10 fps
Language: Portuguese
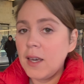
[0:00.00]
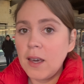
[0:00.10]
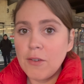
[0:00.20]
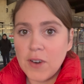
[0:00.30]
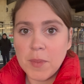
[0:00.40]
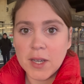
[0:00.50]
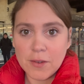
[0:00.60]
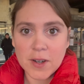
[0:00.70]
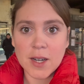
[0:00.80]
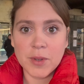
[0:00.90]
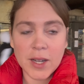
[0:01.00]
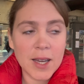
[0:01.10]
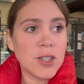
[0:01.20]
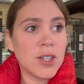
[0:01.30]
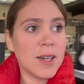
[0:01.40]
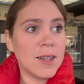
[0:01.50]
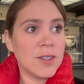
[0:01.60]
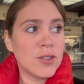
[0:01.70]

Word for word: E vamos que vamos, né, gente?